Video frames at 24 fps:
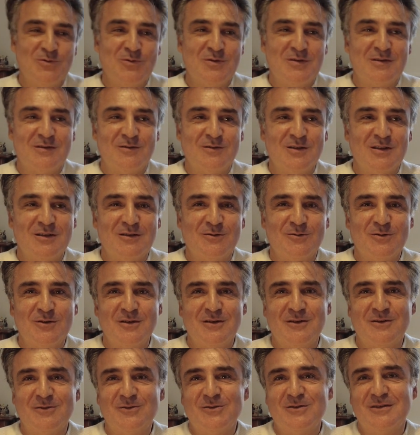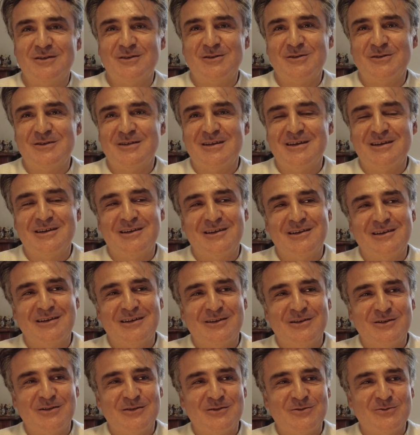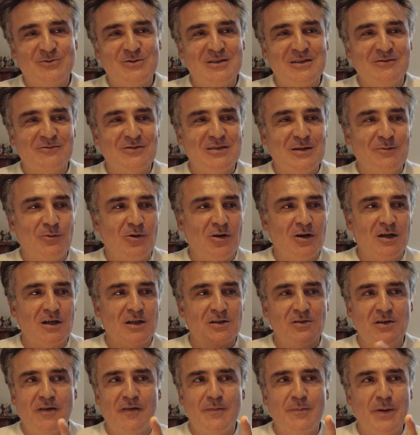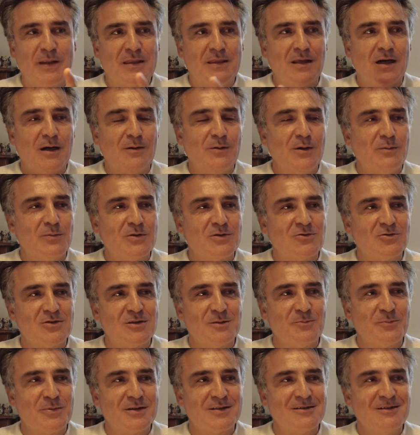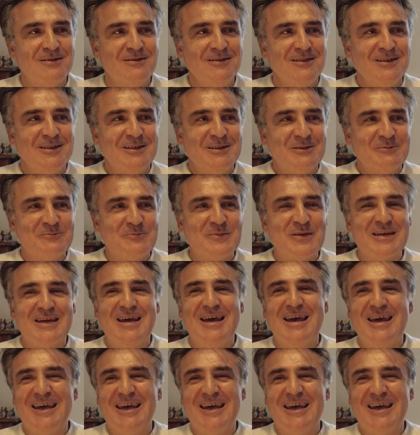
c'était drôle que tu nous amènes les chips sur le plateau de Roland Garros. Oui, évidemment. Ah, il n'y avait pas de tarama parce que j'aime pas ça. Ah bon Mais,